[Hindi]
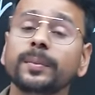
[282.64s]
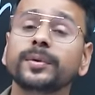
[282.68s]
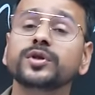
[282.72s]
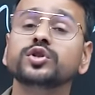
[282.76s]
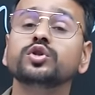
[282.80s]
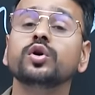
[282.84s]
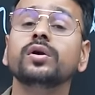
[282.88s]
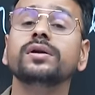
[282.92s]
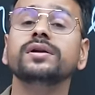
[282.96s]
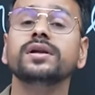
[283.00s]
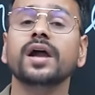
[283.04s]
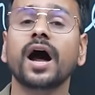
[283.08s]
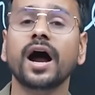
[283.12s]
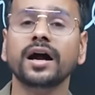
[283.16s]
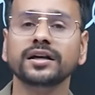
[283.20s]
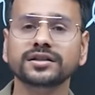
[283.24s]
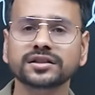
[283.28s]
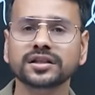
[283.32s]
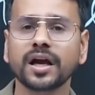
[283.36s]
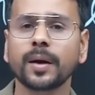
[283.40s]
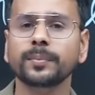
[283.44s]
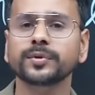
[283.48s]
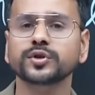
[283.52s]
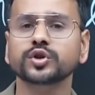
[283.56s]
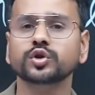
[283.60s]
भी जो लार्ज
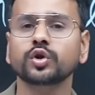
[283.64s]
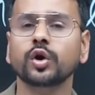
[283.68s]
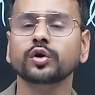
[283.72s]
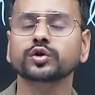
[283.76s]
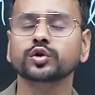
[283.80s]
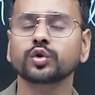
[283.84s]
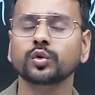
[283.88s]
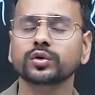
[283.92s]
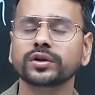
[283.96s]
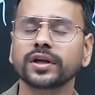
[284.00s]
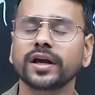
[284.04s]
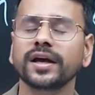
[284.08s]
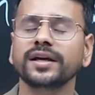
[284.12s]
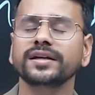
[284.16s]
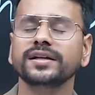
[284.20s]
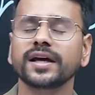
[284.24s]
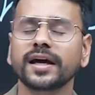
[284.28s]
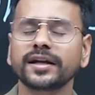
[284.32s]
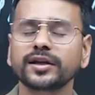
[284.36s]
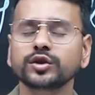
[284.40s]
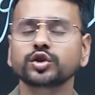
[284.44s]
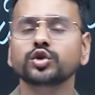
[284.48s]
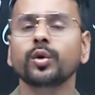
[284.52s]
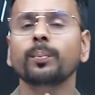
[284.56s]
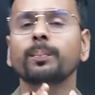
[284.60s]
कैप स्टॉक्स होते हैं
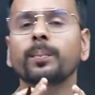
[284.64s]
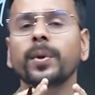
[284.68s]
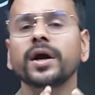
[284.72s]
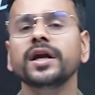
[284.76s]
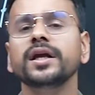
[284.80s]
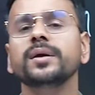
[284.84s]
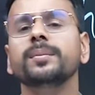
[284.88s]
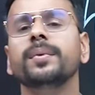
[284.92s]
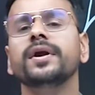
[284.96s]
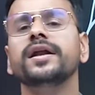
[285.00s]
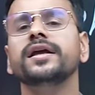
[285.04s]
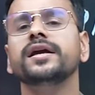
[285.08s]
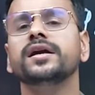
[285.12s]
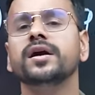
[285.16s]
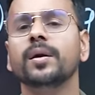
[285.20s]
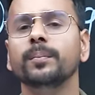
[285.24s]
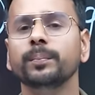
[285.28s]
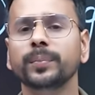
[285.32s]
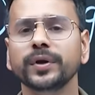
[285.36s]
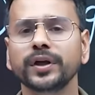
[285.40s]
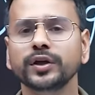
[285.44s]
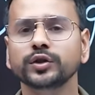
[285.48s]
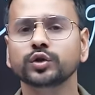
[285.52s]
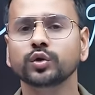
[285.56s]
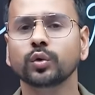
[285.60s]
यानी जो बड़ी बड़ी
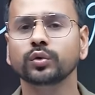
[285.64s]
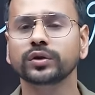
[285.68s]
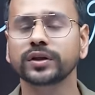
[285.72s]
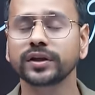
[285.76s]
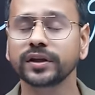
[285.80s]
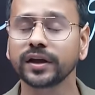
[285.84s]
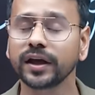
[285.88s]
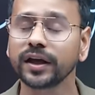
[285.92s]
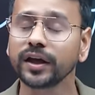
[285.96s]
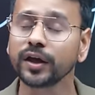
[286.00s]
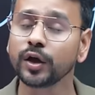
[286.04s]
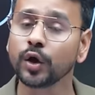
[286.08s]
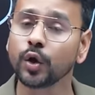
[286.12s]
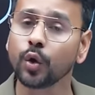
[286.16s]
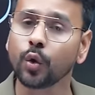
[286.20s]
कंपनीज होती हैं